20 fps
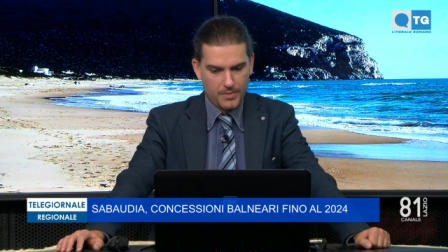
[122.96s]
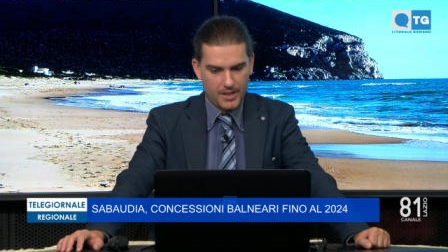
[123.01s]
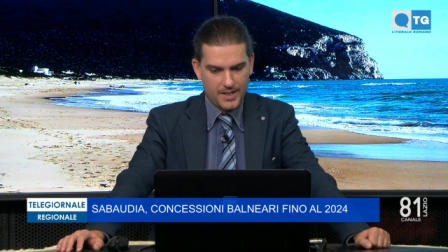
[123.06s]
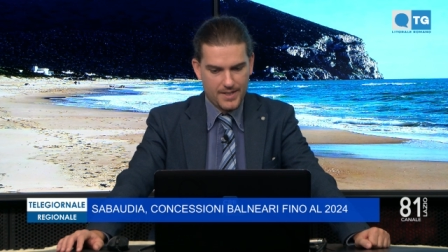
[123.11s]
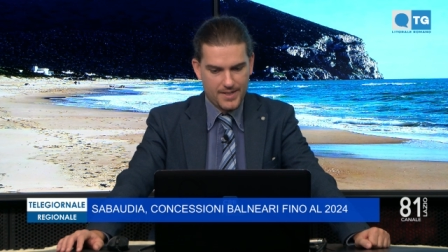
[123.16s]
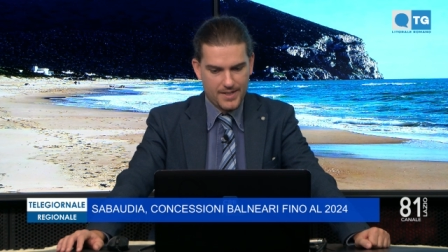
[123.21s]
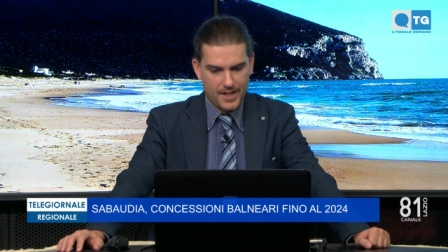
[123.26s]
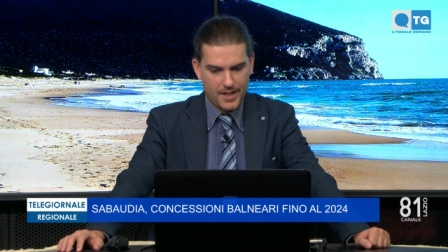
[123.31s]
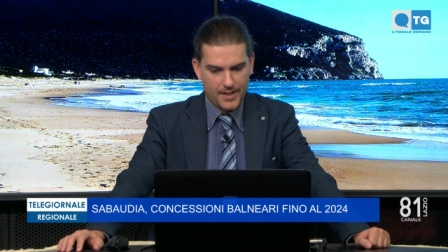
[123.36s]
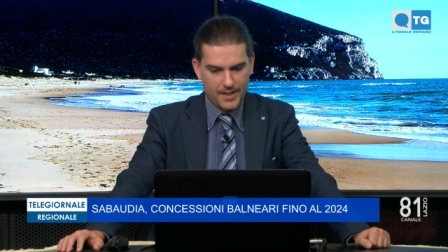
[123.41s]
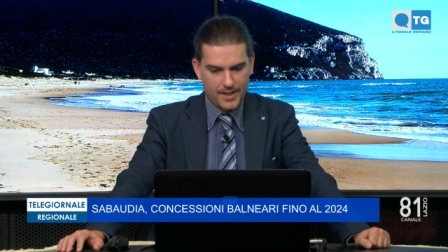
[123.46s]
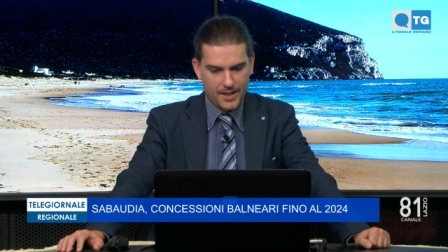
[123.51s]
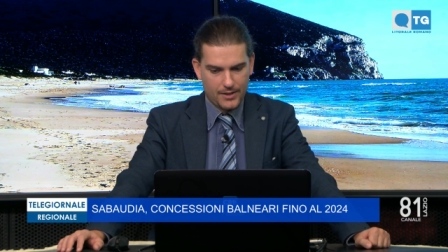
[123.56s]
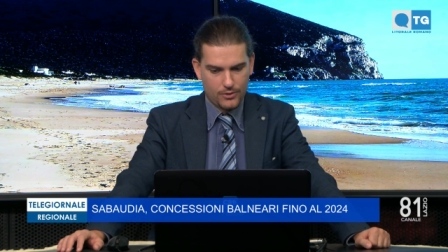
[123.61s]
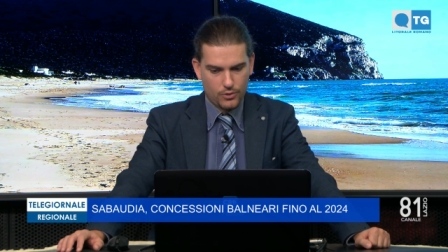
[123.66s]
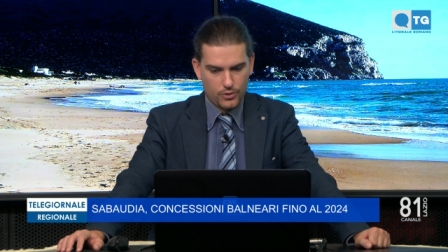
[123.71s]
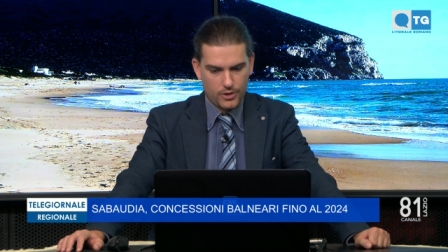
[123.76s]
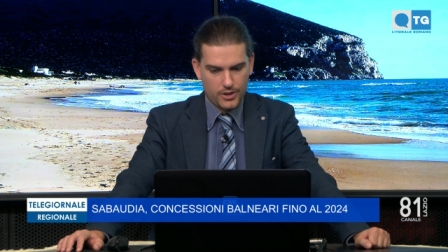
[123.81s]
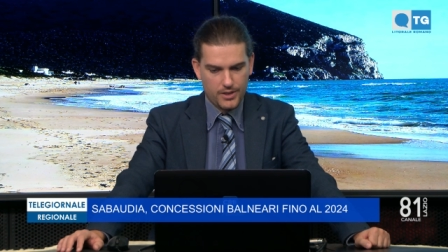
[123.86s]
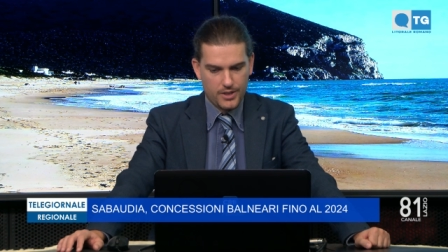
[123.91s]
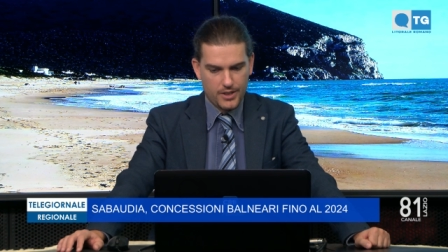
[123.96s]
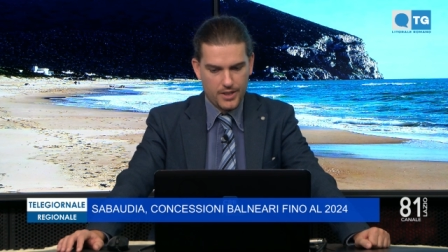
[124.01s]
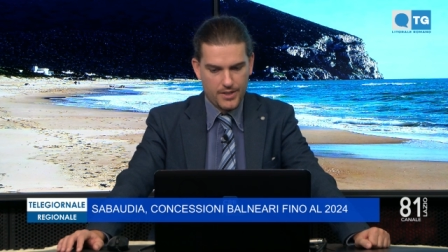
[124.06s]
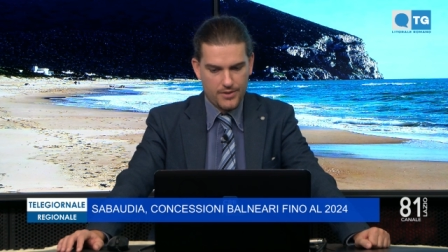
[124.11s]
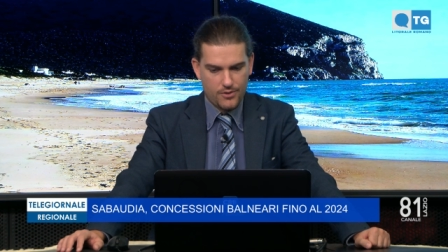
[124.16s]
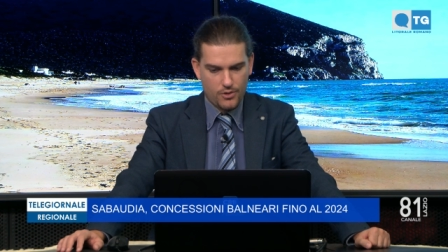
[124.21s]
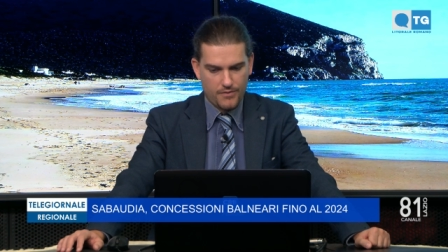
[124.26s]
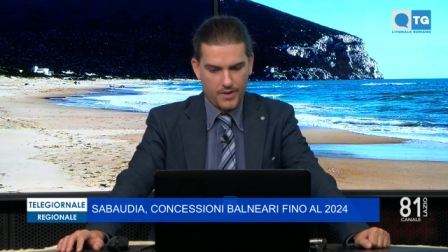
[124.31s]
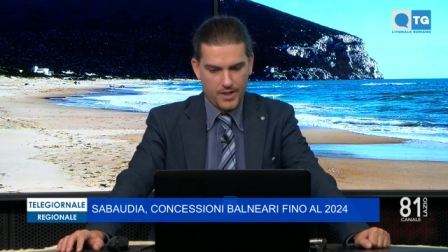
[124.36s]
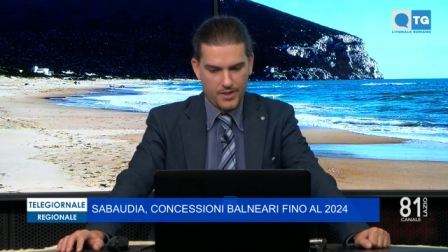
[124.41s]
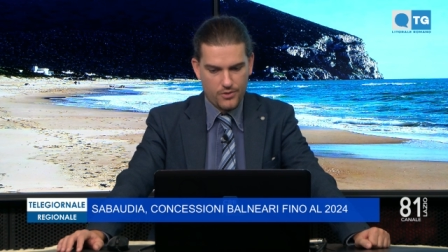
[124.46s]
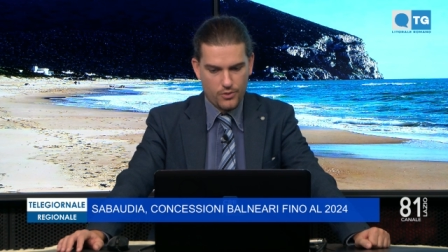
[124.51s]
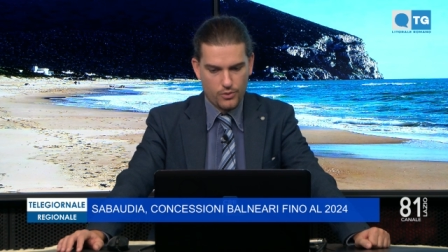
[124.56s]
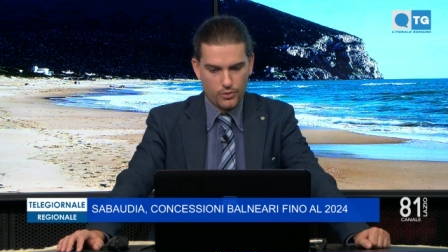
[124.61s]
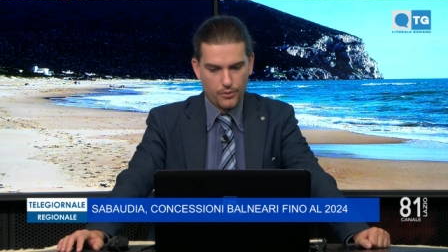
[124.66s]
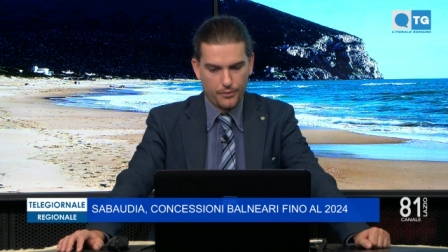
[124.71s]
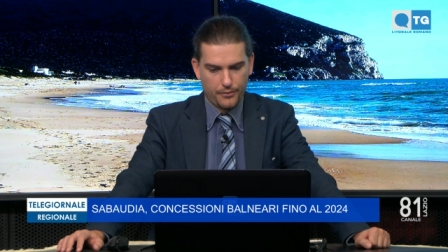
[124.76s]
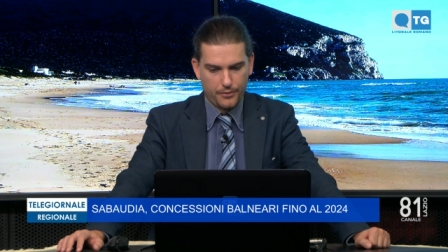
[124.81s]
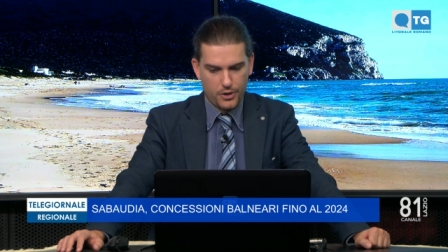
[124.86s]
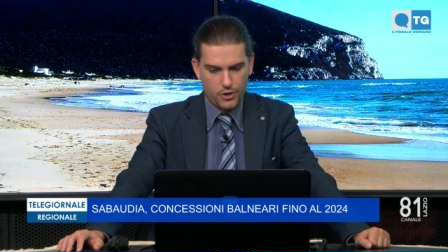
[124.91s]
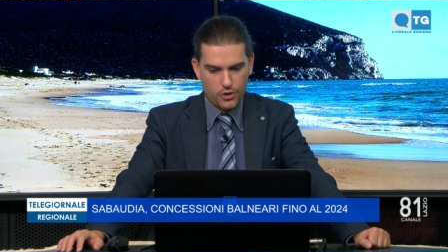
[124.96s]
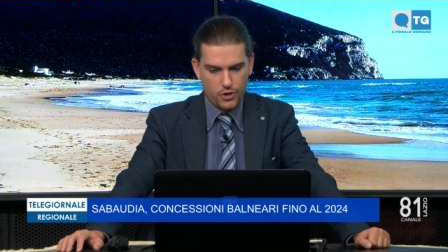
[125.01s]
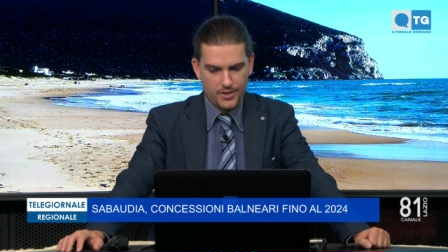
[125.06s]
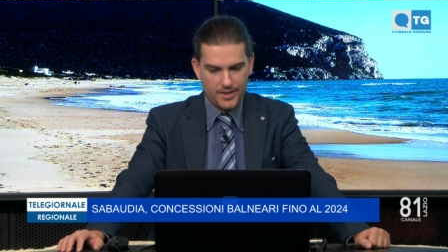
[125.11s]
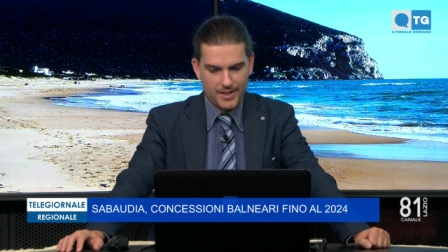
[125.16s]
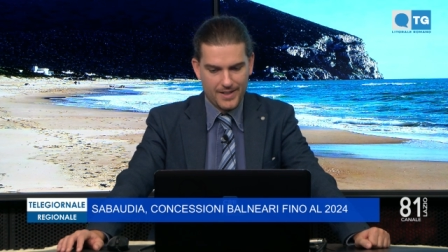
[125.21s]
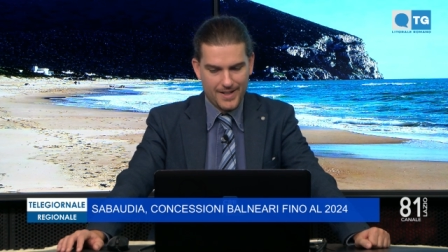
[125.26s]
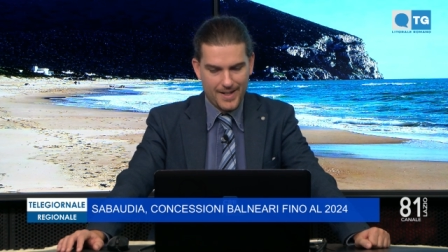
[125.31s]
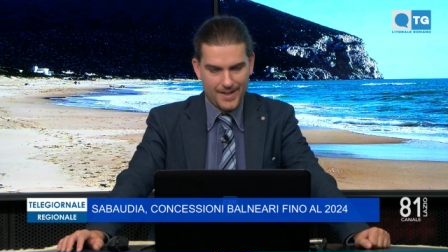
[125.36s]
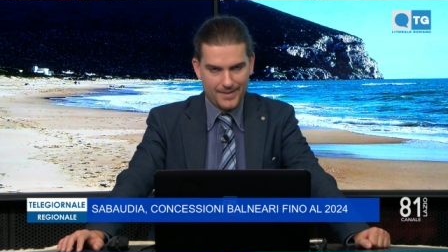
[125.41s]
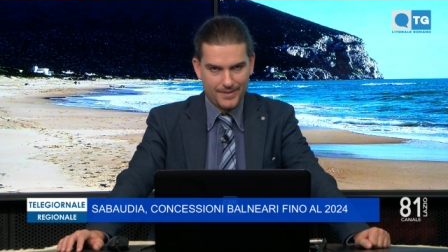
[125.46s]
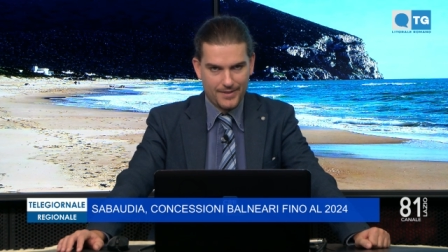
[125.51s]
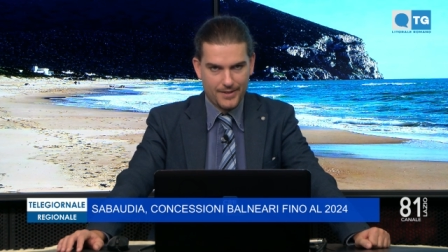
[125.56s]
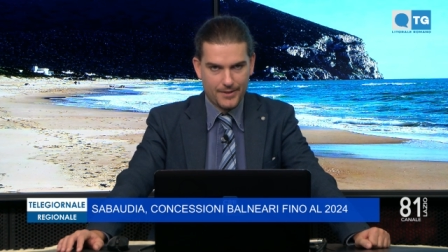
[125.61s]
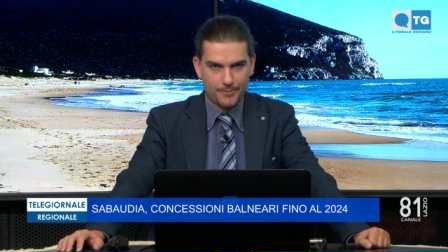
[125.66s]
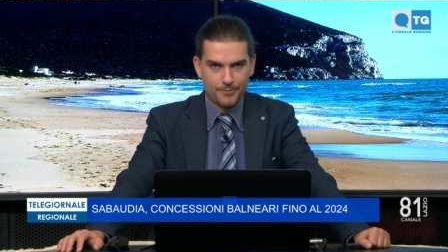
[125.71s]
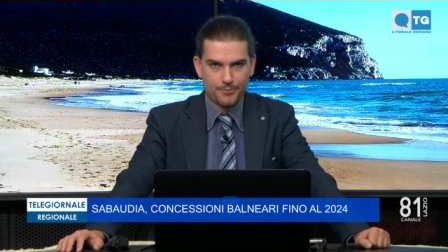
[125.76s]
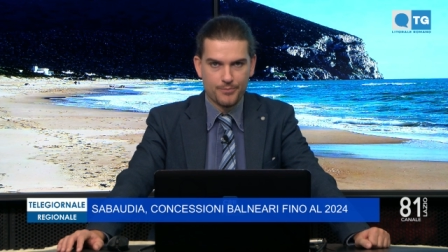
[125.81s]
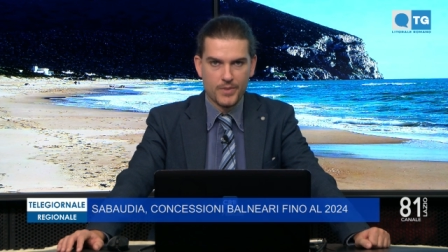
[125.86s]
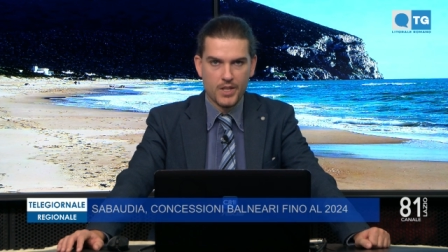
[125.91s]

formalizzare l'atto di indirizzo verso gli uffici dell'ente.